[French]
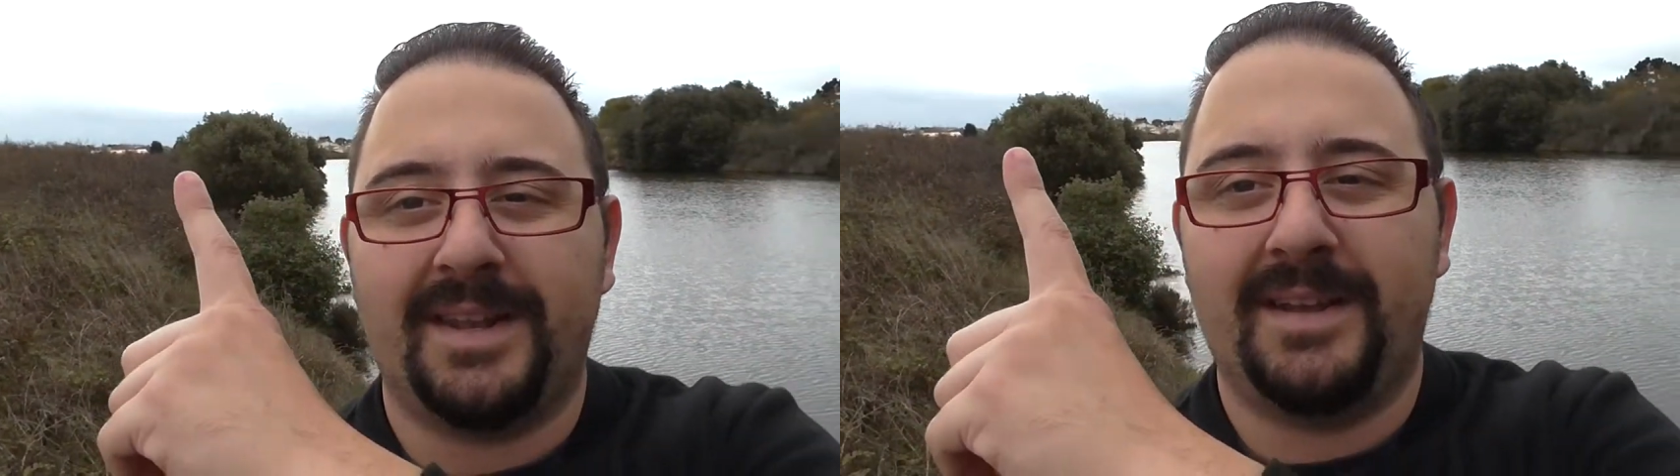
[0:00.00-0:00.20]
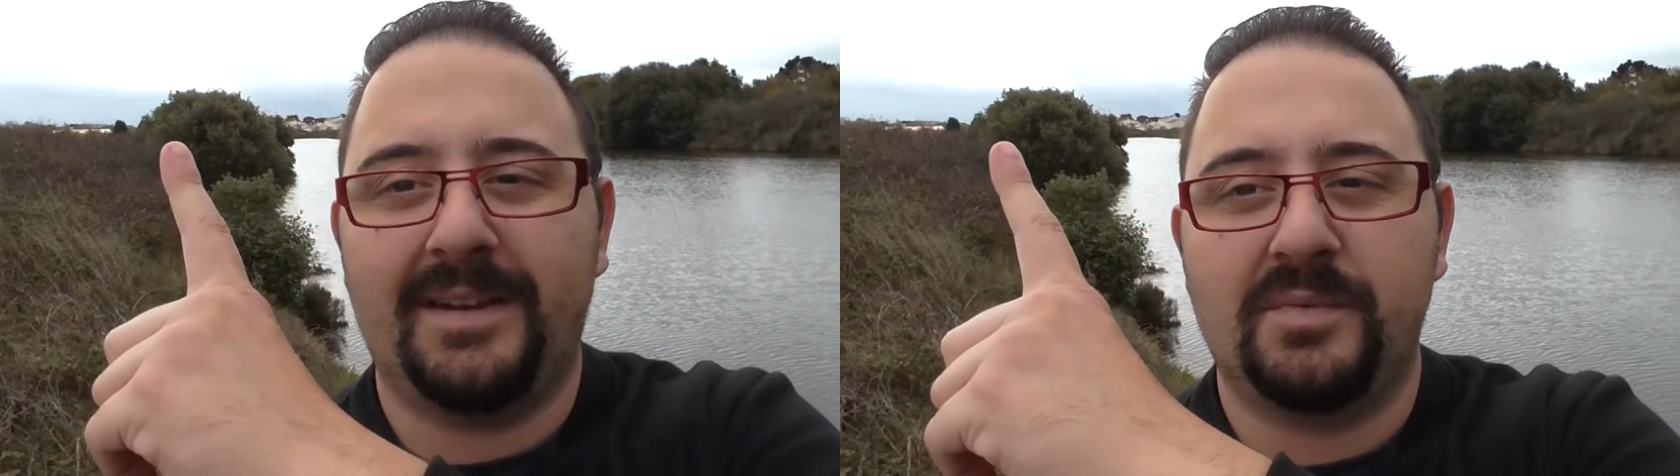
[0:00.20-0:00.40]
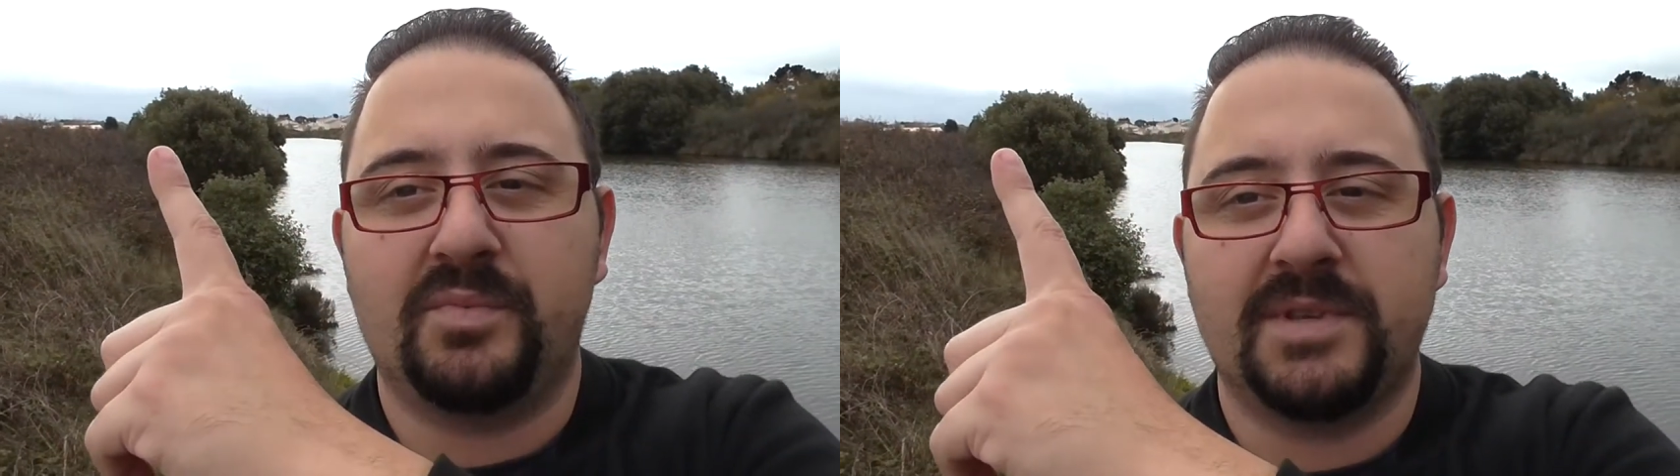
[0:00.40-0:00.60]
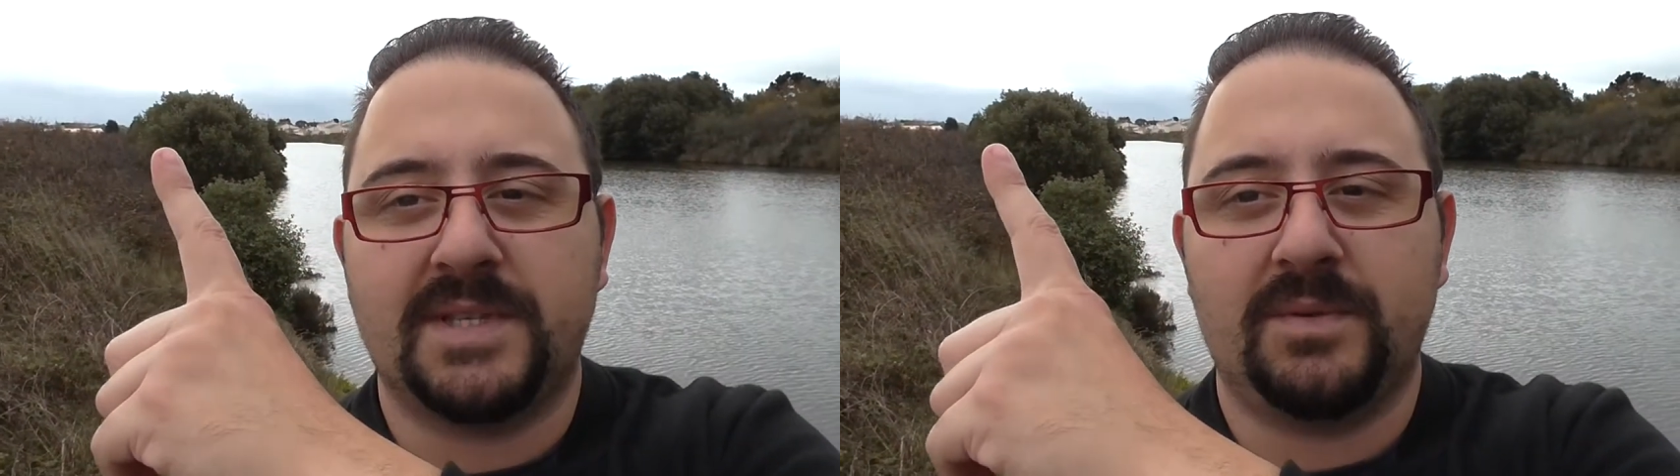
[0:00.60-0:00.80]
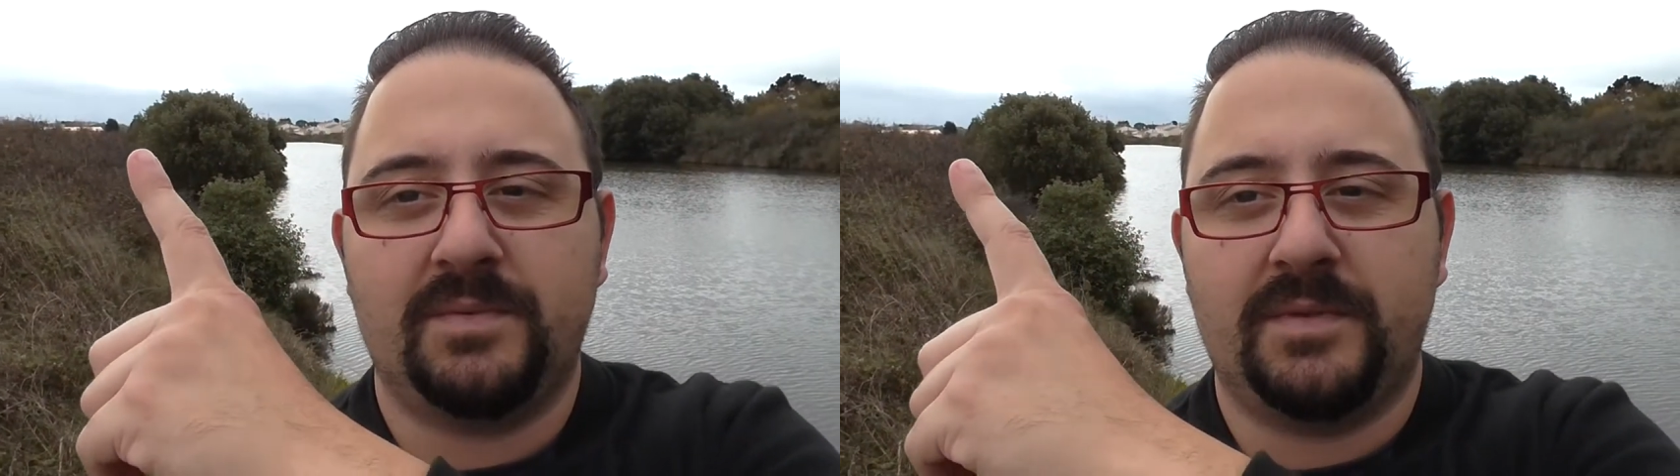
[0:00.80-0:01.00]
là le
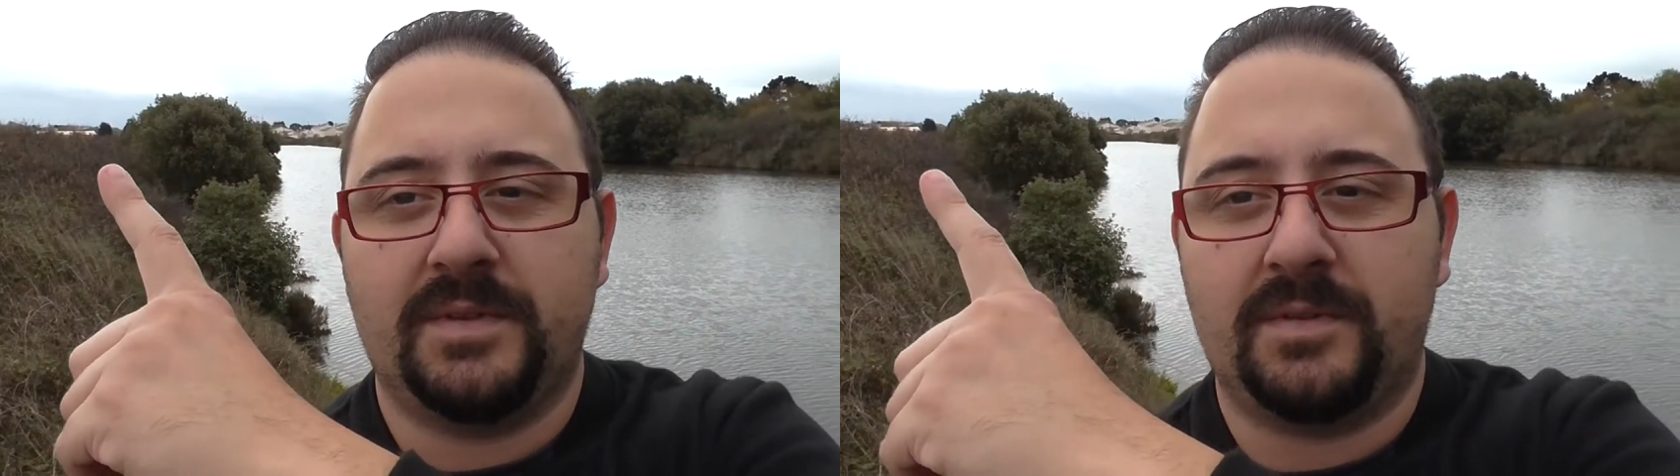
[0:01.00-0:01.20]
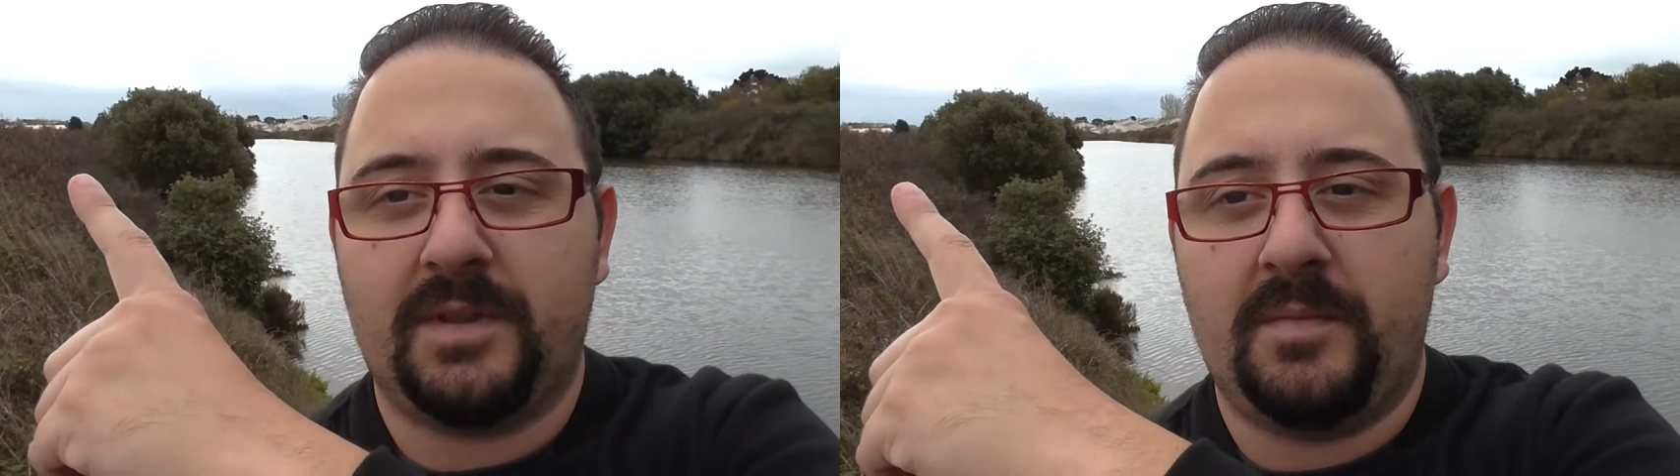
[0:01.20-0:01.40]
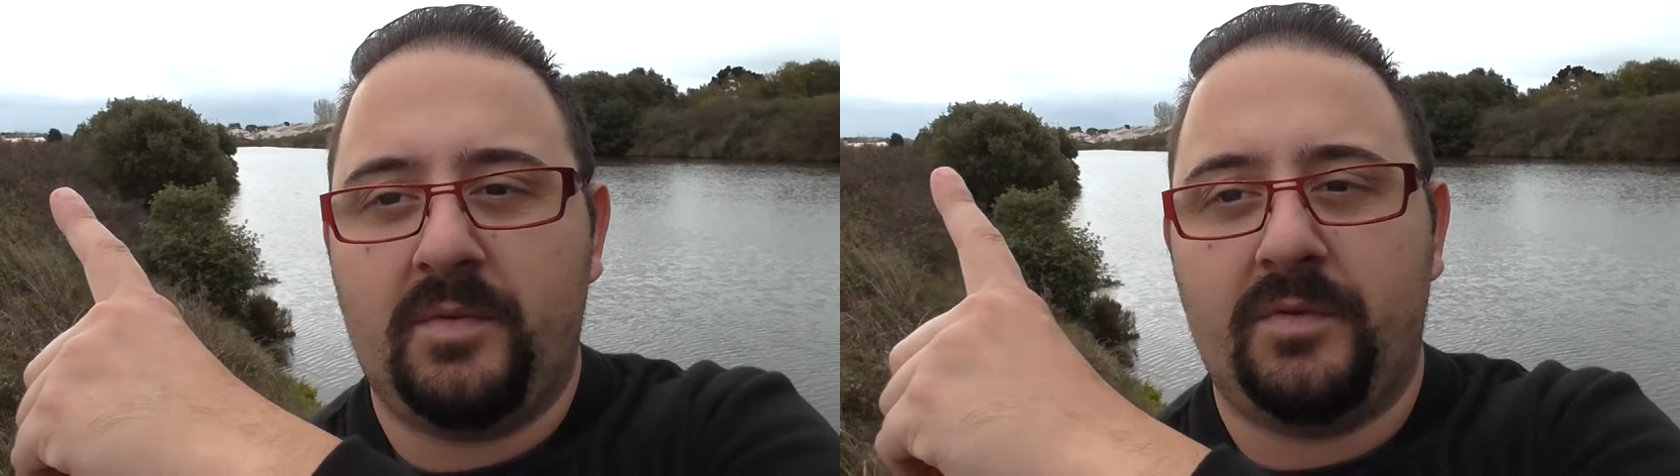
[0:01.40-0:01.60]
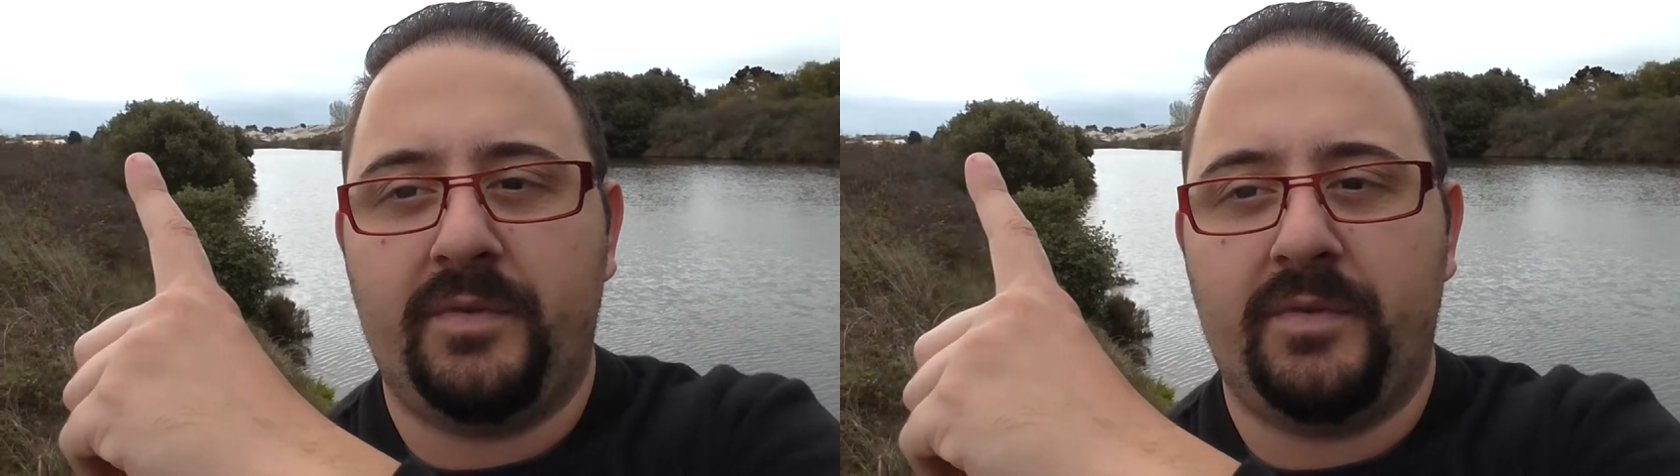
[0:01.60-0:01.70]
buisson est totalement